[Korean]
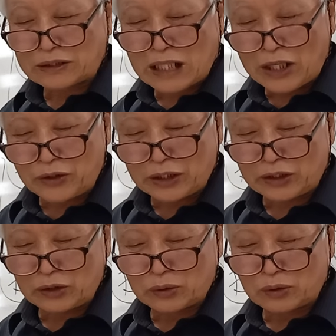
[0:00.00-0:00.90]

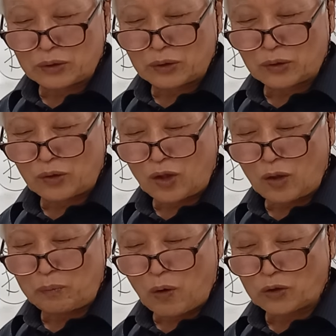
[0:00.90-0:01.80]
자기
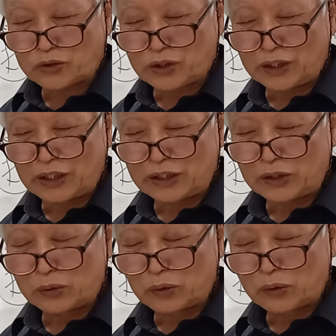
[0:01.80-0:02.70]
띄우고 복서이
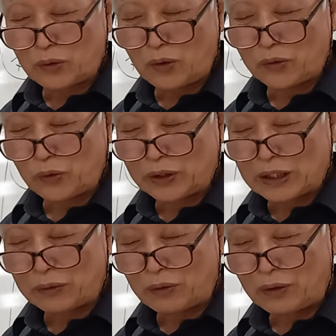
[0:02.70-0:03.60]
띄우고
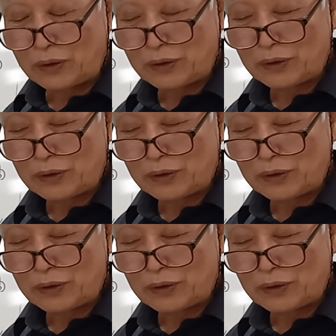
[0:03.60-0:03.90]
교인하고.